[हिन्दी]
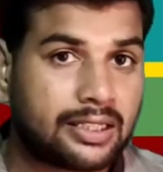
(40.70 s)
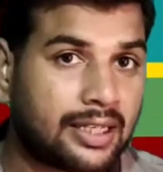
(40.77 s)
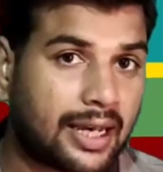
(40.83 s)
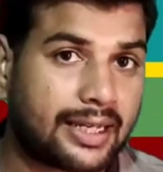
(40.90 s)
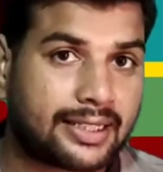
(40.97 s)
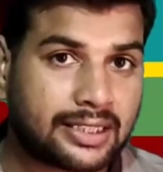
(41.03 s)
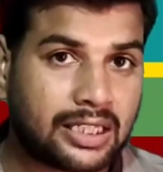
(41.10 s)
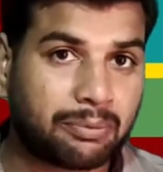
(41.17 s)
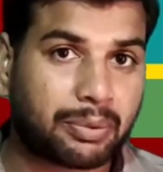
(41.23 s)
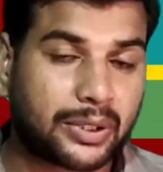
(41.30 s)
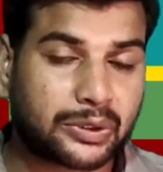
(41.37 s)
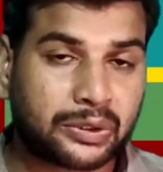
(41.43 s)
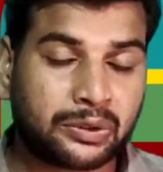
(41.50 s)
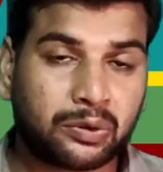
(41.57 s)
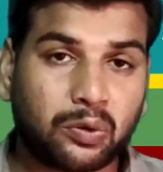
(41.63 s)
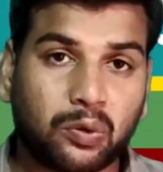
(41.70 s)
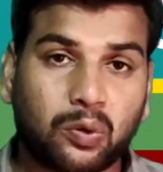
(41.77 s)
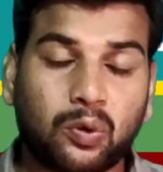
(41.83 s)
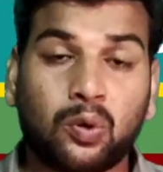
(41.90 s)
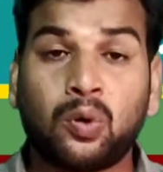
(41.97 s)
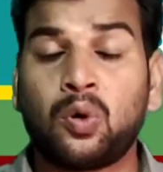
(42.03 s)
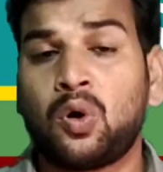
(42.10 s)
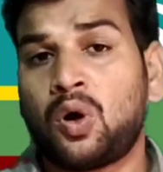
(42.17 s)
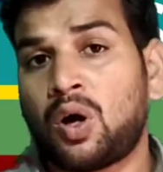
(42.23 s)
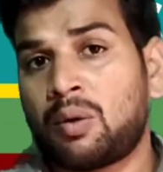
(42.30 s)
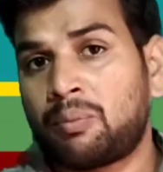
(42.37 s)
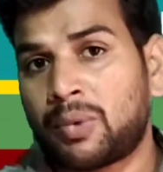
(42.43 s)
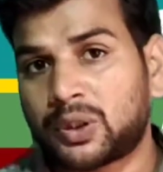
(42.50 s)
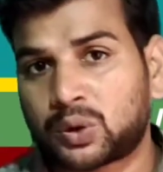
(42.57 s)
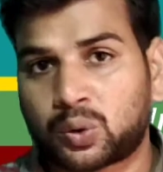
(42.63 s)
या इसी प्रश्न को
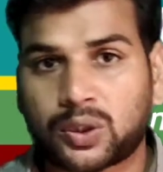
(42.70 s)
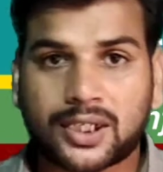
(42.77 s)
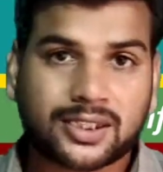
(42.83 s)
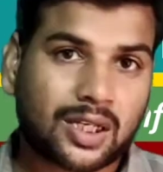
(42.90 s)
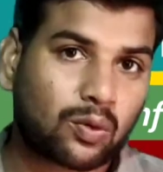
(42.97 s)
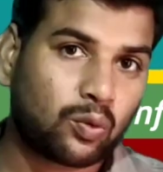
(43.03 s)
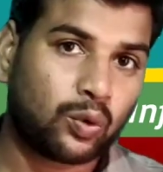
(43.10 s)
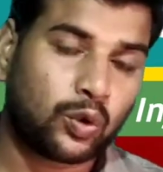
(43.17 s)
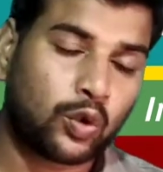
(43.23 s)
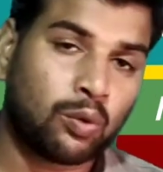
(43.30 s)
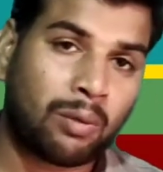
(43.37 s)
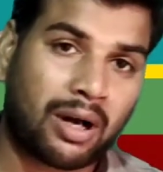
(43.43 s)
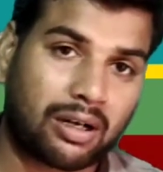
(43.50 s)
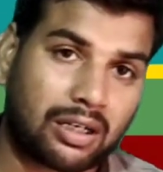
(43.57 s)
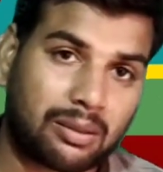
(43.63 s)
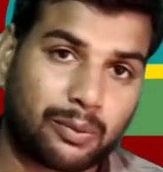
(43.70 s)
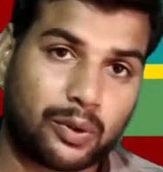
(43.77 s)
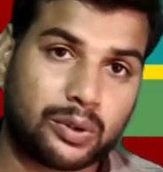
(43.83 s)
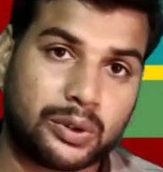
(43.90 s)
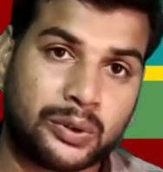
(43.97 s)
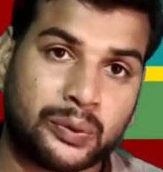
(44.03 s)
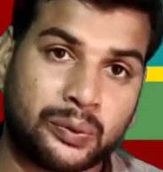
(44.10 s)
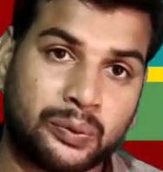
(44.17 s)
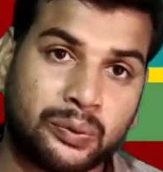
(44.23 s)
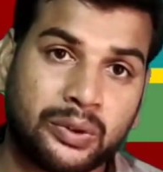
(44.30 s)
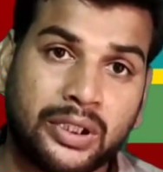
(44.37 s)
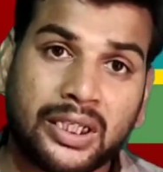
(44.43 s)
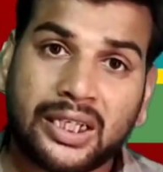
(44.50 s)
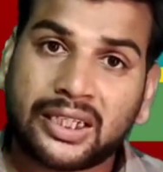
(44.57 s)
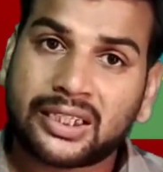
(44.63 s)
मैं थोड़ा सा और घुमा कर बोल दूं
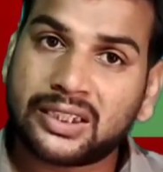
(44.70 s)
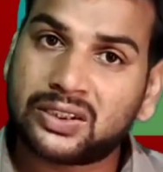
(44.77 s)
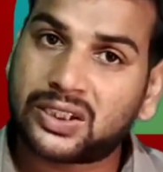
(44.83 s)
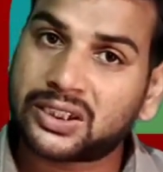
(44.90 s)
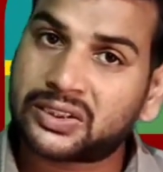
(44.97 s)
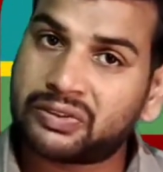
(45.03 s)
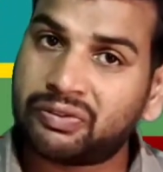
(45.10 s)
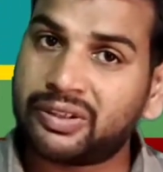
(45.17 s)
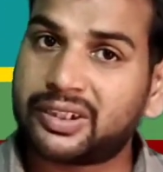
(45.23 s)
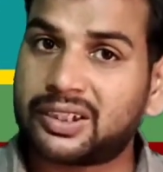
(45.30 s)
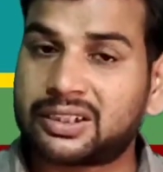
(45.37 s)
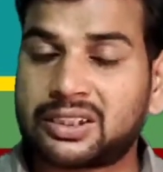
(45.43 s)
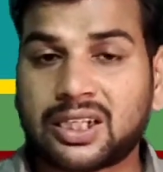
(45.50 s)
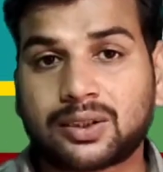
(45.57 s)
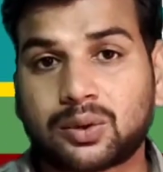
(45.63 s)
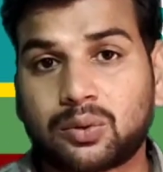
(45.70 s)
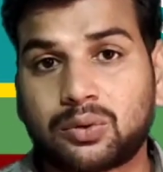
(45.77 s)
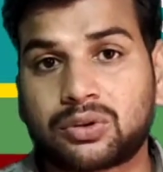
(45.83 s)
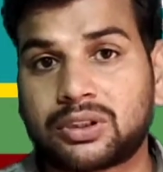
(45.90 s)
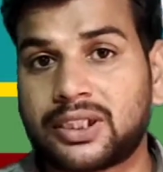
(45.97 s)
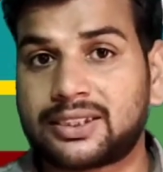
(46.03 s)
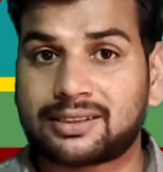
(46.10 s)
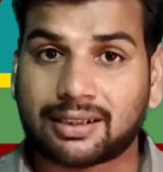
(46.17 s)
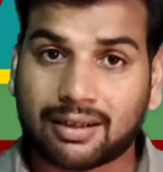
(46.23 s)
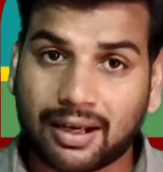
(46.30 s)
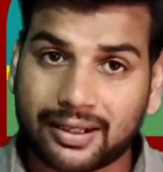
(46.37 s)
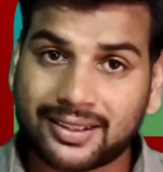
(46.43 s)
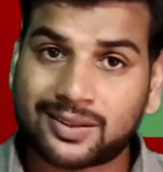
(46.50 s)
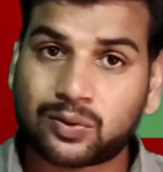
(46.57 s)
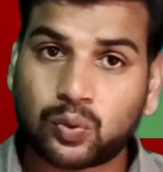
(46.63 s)
कि दसवीं कक्षा तो उसने
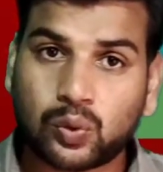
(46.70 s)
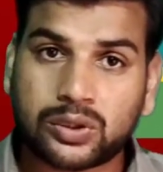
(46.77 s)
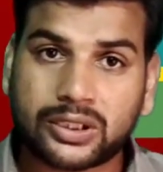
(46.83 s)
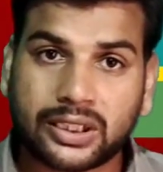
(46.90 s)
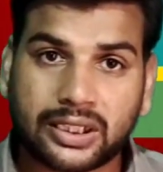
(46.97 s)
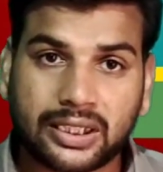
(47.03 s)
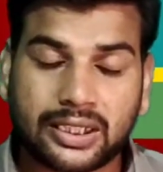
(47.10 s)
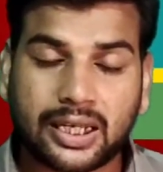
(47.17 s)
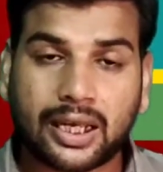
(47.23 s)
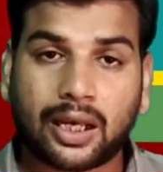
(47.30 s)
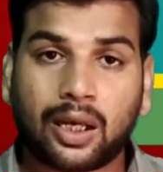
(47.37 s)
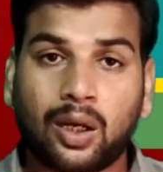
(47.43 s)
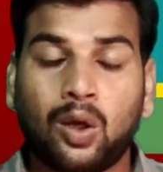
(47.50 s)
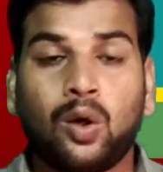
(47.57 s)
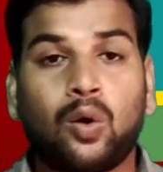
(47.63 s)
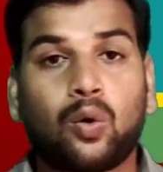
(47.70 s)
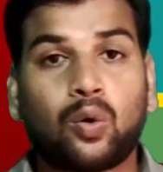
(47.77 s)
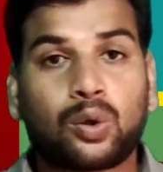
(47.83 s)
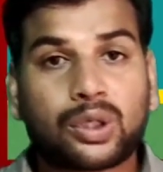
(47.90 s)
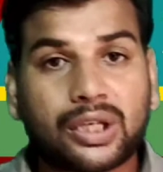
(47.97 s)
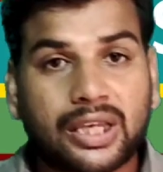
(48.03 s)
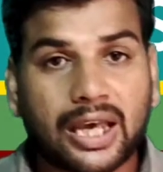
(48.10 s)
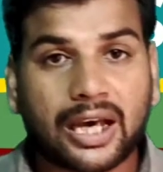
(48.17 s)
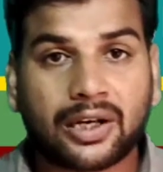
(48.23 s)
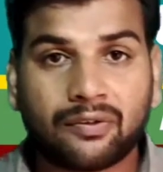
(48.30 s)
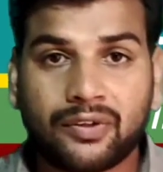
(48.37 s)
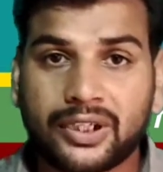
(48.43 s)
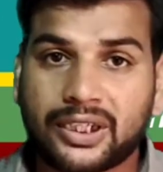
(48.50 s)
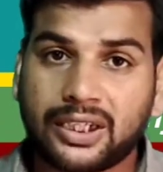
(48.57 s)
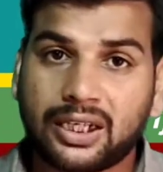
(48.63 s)
सरकारी स्कूल से की है और
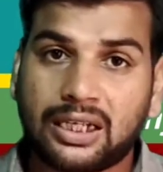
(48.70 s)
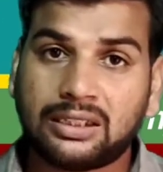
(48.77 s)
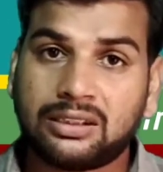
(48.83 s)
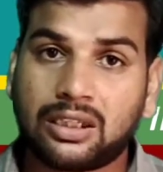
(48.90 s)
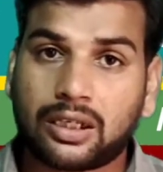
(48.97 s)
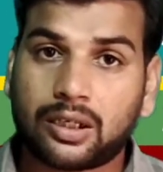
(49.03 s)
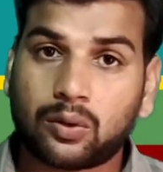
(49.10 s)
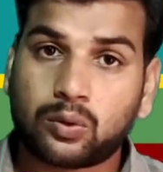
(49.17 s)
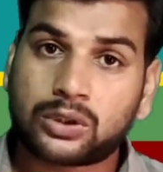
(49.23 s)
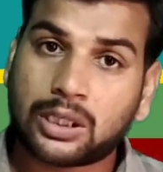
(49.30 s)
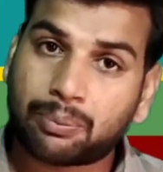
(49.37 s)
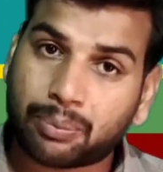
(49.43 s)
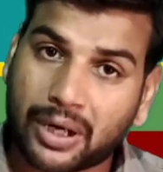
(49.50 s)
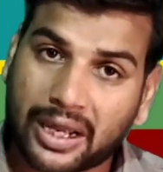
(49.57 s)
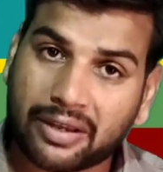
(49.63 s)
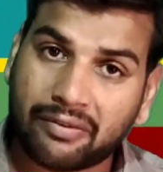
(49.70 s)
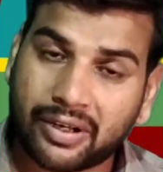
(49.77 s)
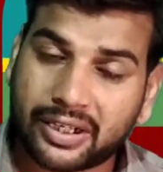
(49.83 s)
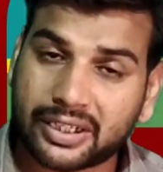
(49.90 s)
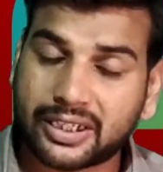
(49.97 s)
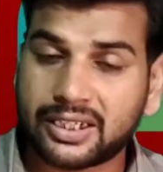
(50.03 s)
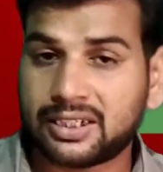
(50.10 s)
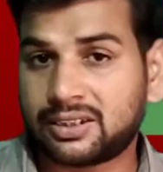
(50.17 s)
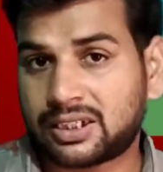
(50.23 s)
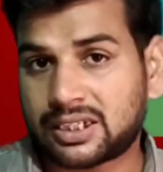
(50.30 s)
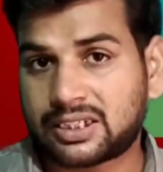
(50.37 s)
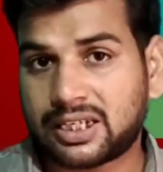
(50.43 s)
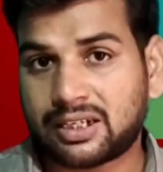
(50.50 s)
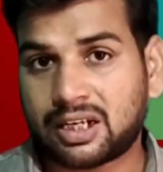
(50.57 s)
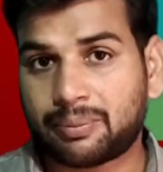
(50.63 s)
ग्यारहवीं के अंदर उसे प्राइवेट के अंदर
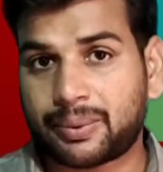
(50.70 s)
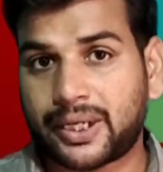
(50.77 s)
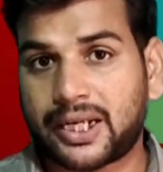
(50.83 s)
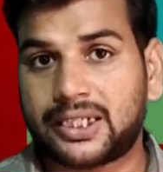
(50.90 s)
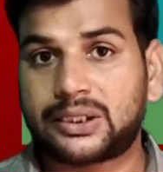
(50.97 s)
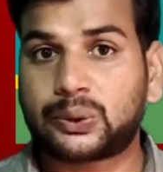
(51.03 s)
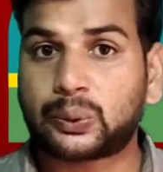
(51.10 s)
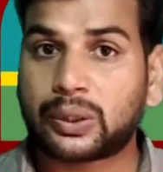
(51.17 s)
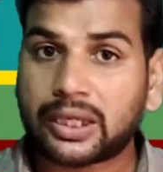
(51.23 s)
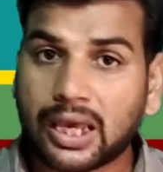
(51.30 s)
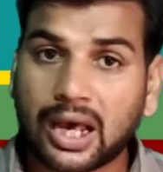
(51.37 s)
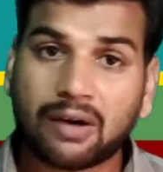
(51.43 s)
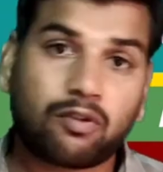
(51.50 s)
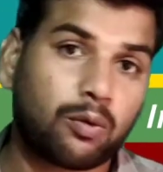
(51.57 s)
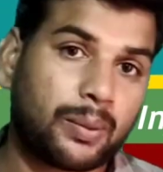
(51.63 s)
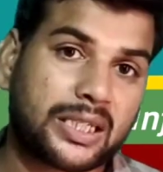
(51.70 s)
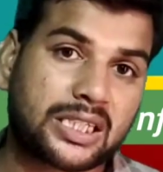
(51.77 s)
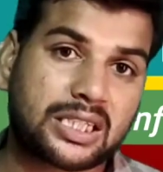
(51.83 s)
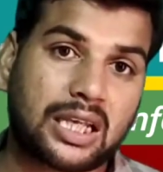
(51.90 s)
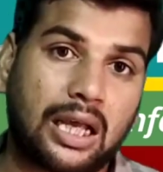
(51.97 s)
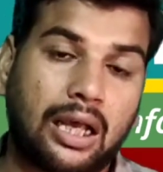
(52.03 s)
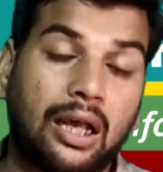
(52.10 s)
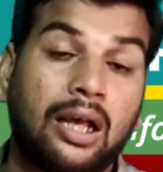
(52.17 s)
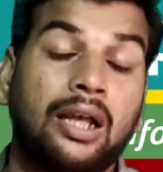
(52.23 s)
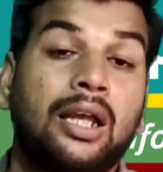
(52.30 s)
जाना पड़ा है तो क्या वो बच्चा